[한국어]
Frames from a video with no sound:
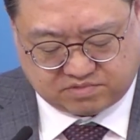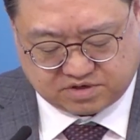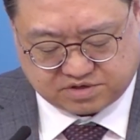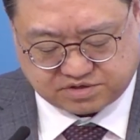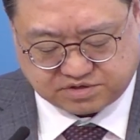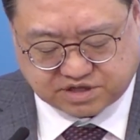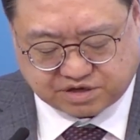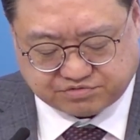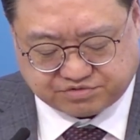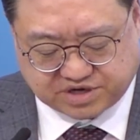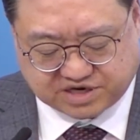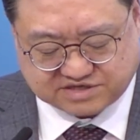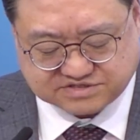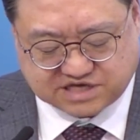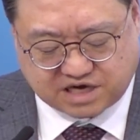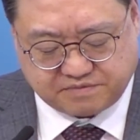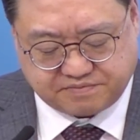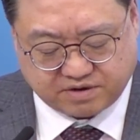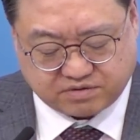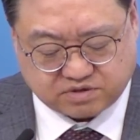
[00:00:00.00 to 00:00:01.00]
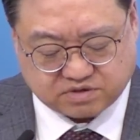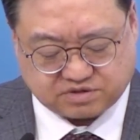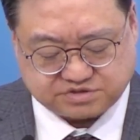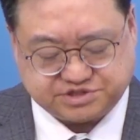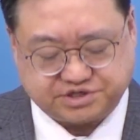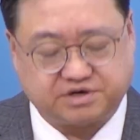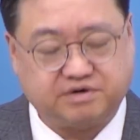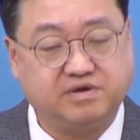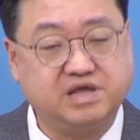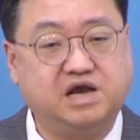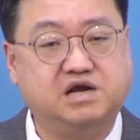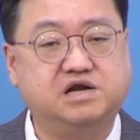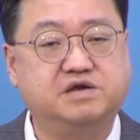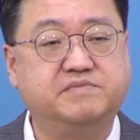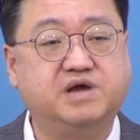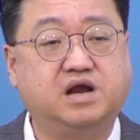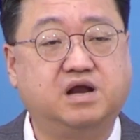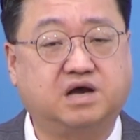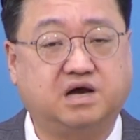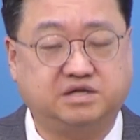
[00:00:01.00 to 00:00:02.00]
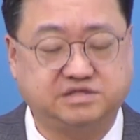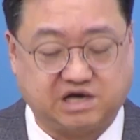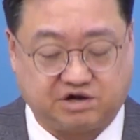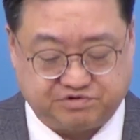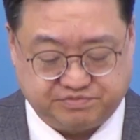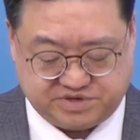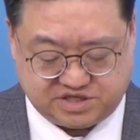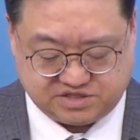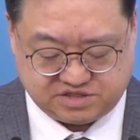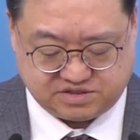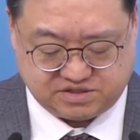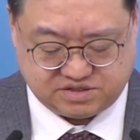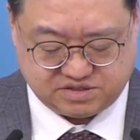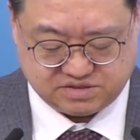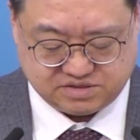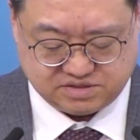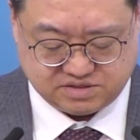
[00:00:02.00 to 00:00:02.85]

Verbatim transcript: 그런데 우리가 살펴본 것처럼 엘리멜렉과 나오미는